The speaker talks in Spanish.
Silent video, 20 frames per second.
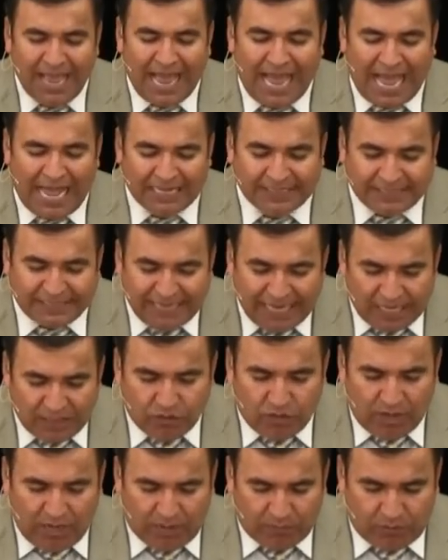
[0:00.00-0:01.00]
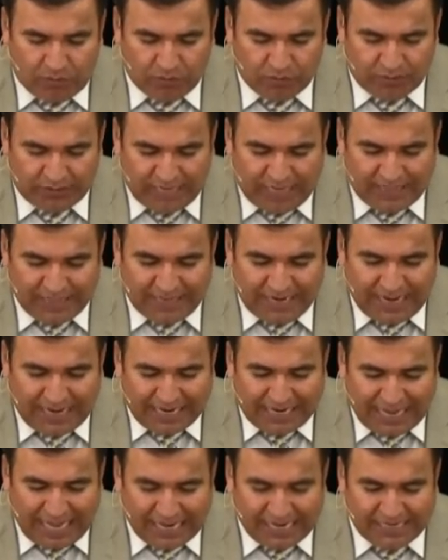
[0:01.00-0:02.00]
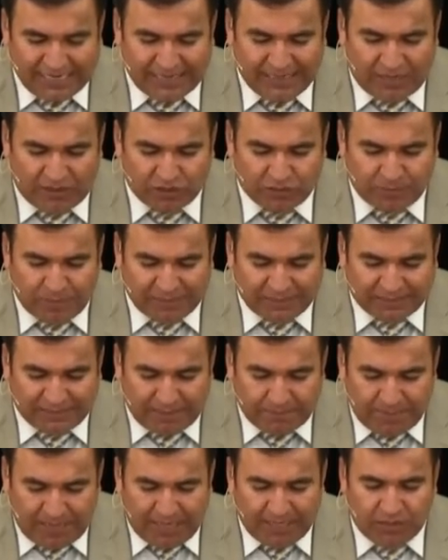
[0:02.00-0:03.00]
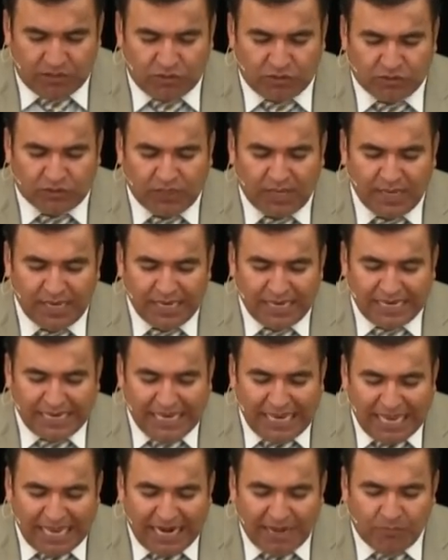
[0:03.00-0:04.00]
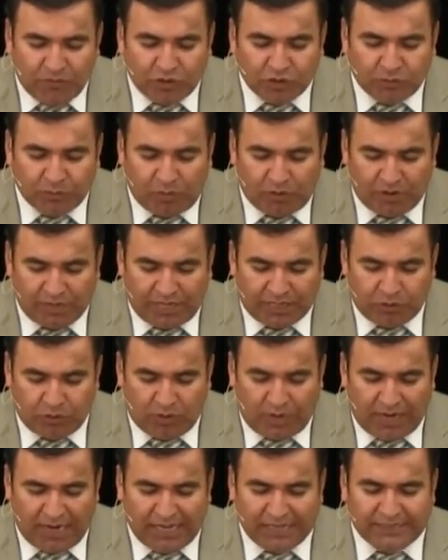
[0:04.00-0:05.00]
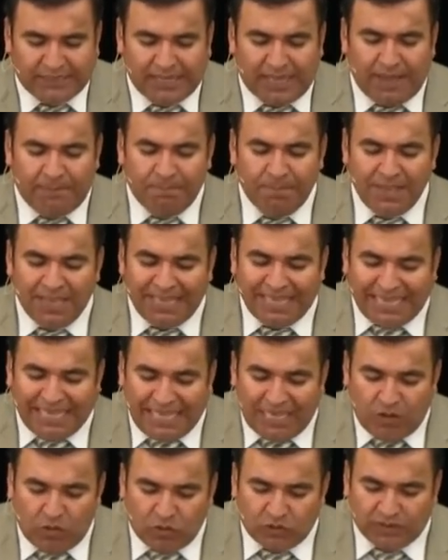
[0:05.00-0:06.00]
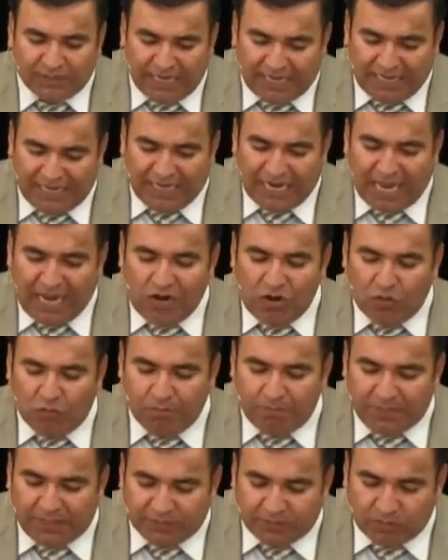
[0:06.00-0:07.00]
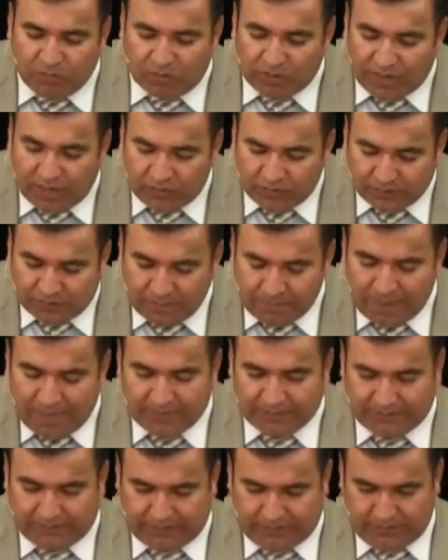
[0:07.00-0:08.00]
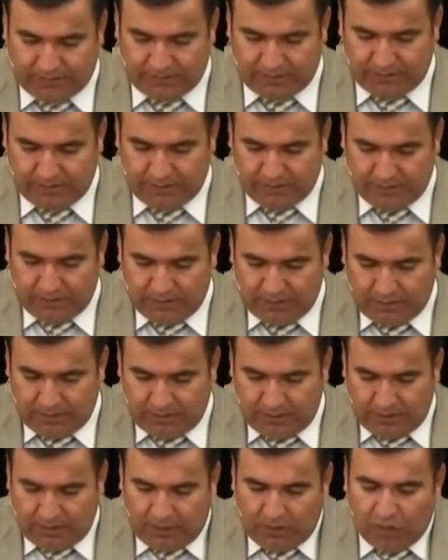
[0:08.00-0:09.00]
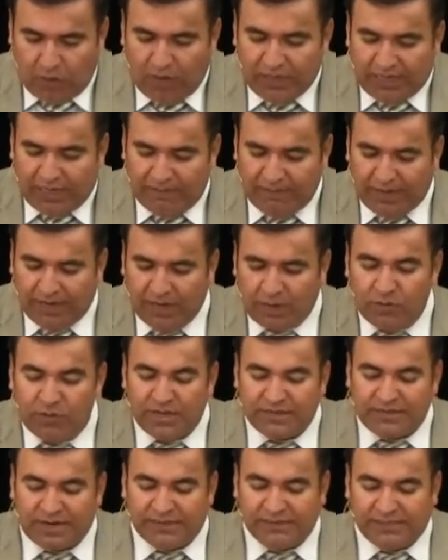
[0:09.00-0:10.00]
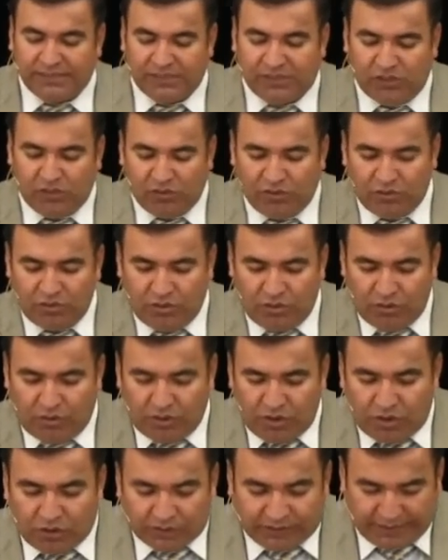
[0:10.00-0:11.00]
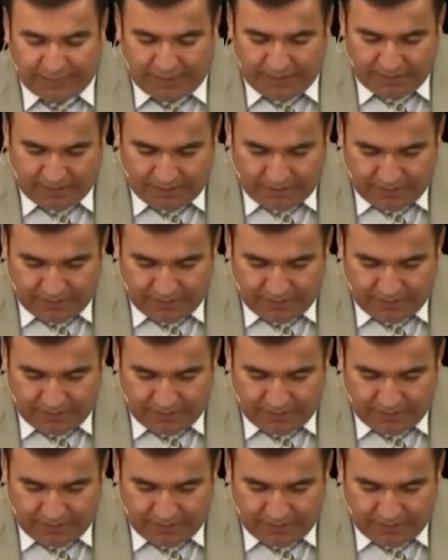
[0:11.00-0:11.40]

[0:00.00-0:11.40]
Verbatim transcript: haciendo la voluntad de la carne y de los pensamientos, y éramos por naturaleza hijos de ira, lo mismo que los demás. Y luego aquí viene una transición gloriosa.